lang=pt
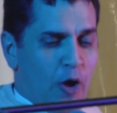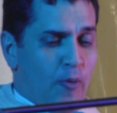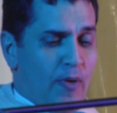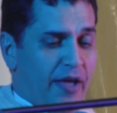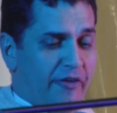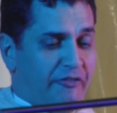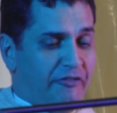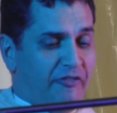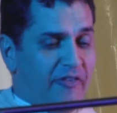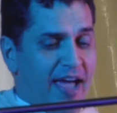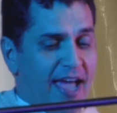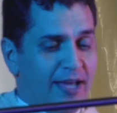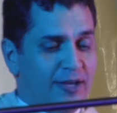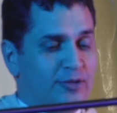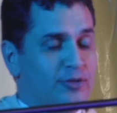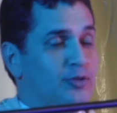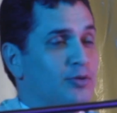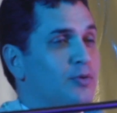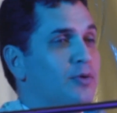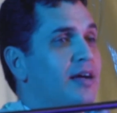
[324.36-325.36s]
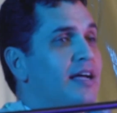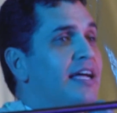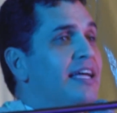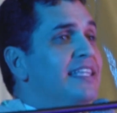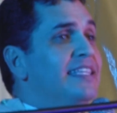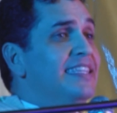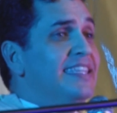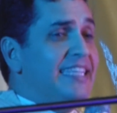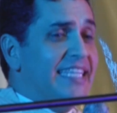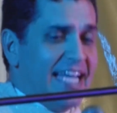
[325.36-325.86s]
Com efeito,
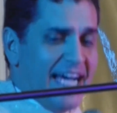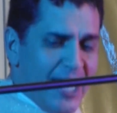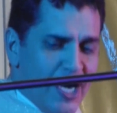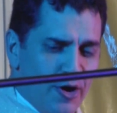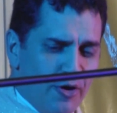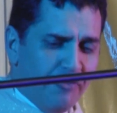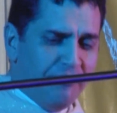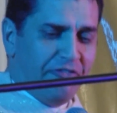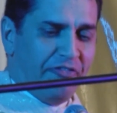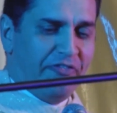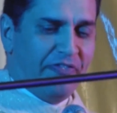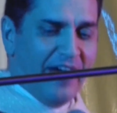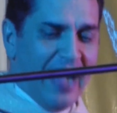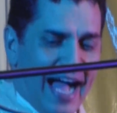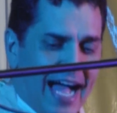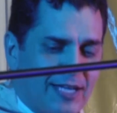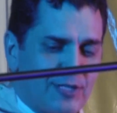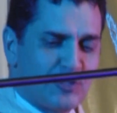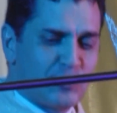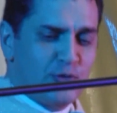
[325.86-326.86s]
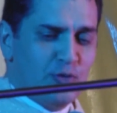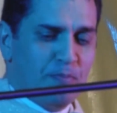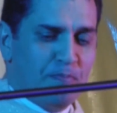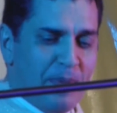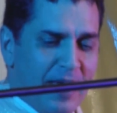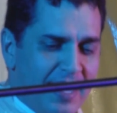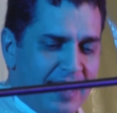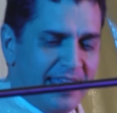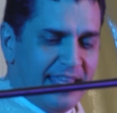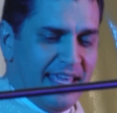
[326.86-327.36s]
não faço o
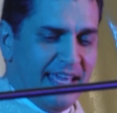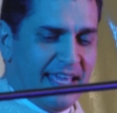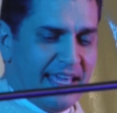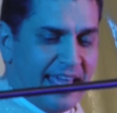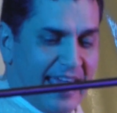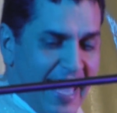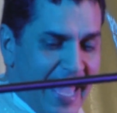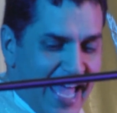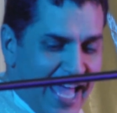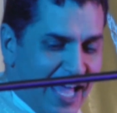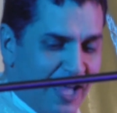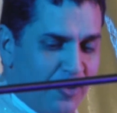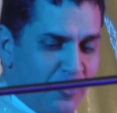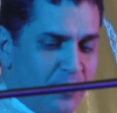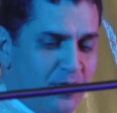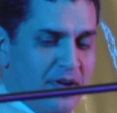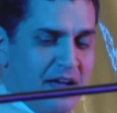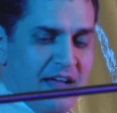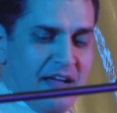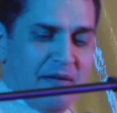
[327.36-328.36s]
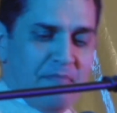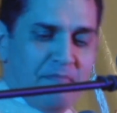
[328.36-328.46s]
bem que quero,